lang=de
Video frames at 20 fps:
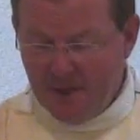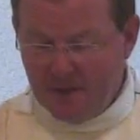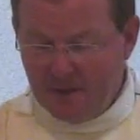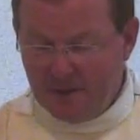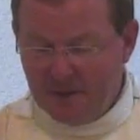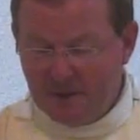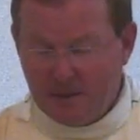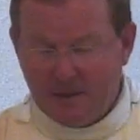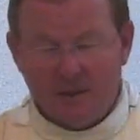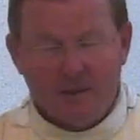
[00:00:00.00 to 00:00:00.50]

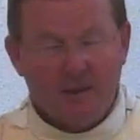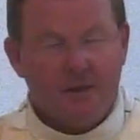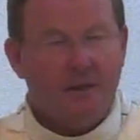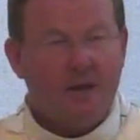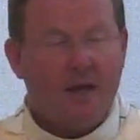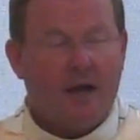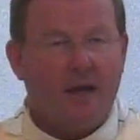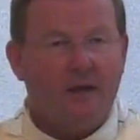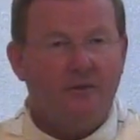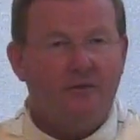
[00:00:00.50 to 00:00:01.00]
die
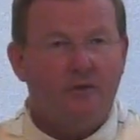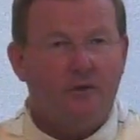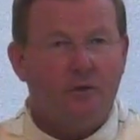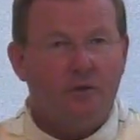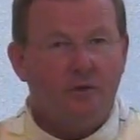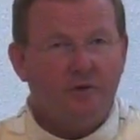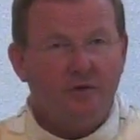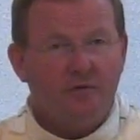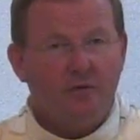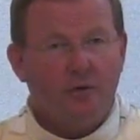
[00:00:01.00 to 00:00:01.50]
Geißelung,
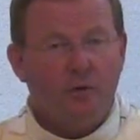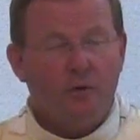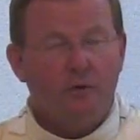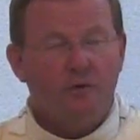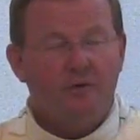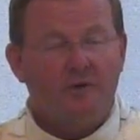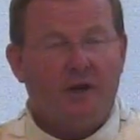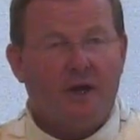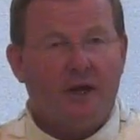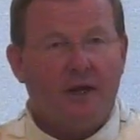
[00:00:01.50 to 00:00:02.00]
die
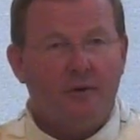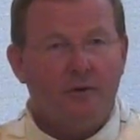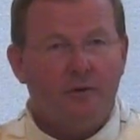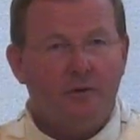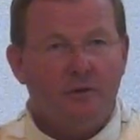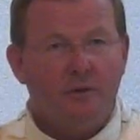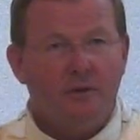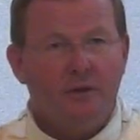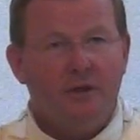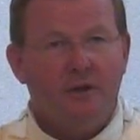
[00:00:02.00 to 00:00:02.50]

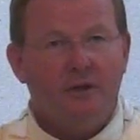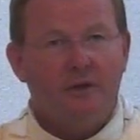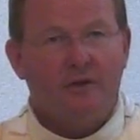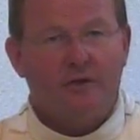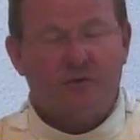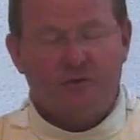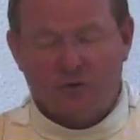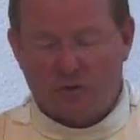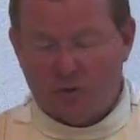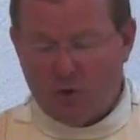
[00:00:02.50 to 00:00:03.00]
Verurteilung,
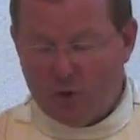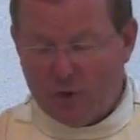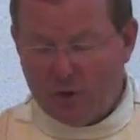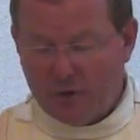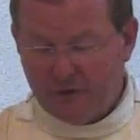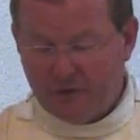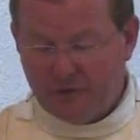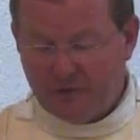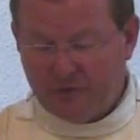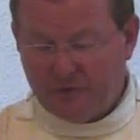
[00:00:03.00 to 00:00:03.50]
das
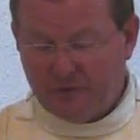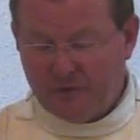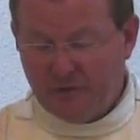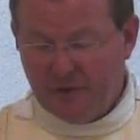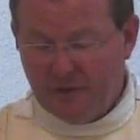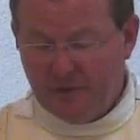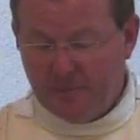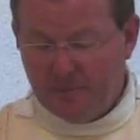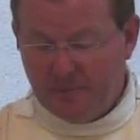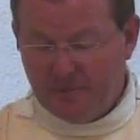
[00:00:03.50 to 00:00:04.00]
Kreuz,
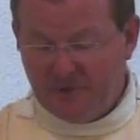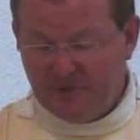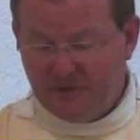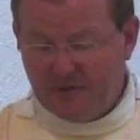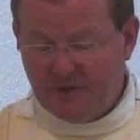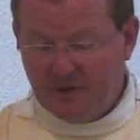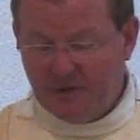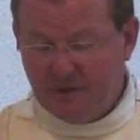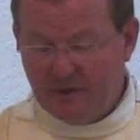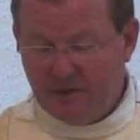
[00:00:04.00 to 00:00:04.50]
bis
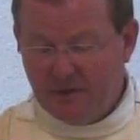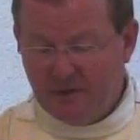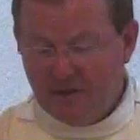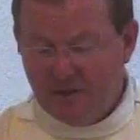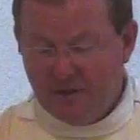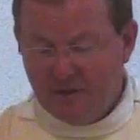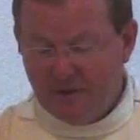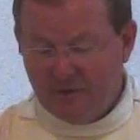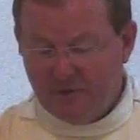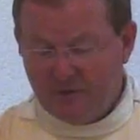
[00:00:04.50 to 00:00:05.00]
hin,
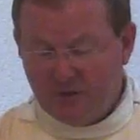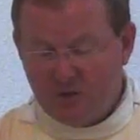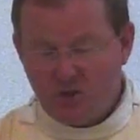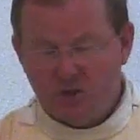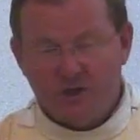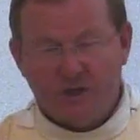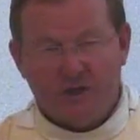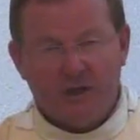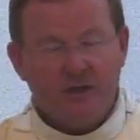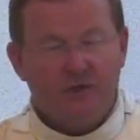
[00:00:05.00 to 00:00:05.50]
sie
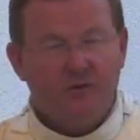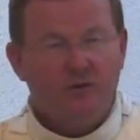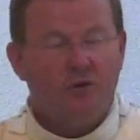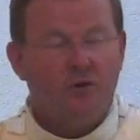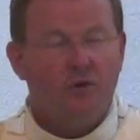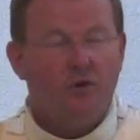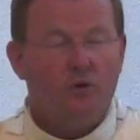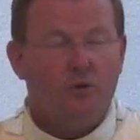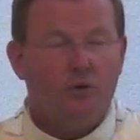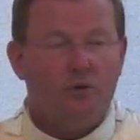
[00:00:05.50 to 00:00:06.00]
steht
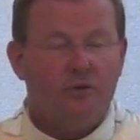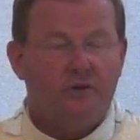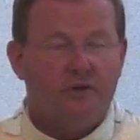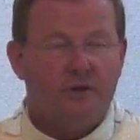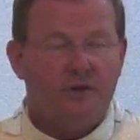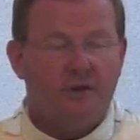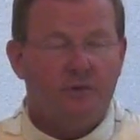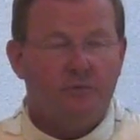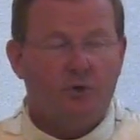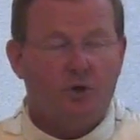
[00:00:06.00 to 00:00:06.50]
unter
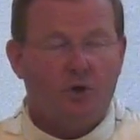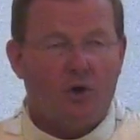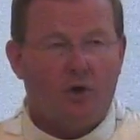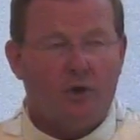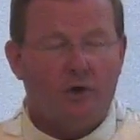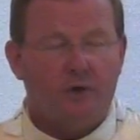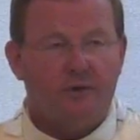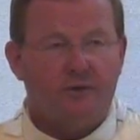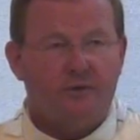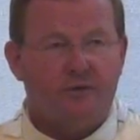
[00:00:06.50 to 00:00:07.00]
dem
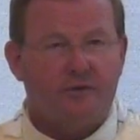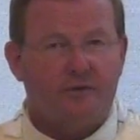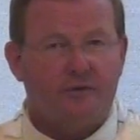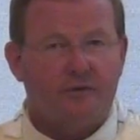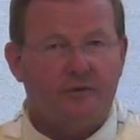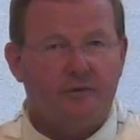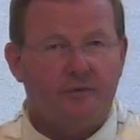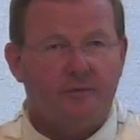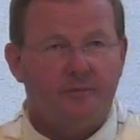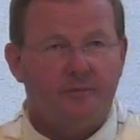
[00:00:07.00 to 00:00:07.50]
Kreuz.